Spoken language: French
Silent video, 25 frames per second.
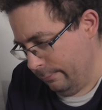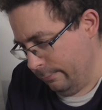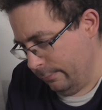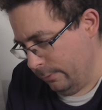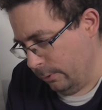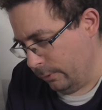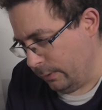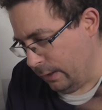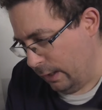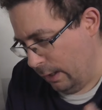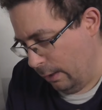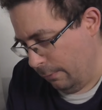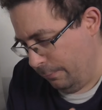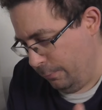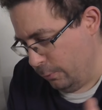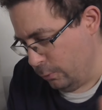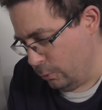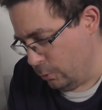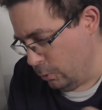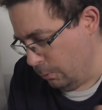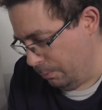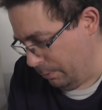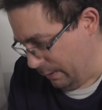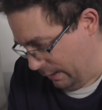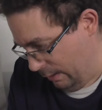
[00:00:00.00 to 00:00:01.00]
Donc il y a un faux
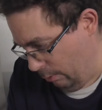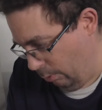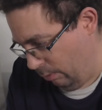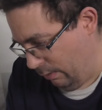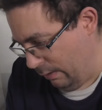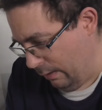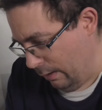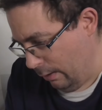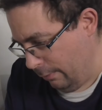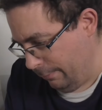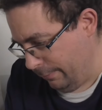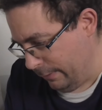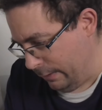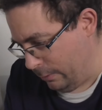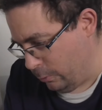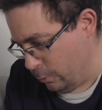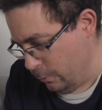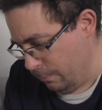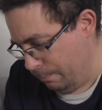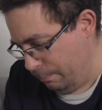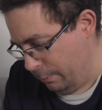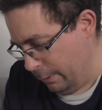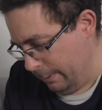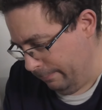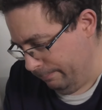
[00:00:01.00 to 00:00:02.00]
couple, il y a aussi un vrai
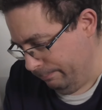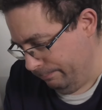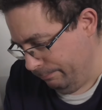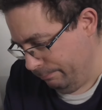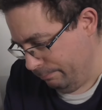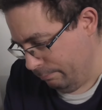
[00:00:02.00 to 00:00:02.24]
couple.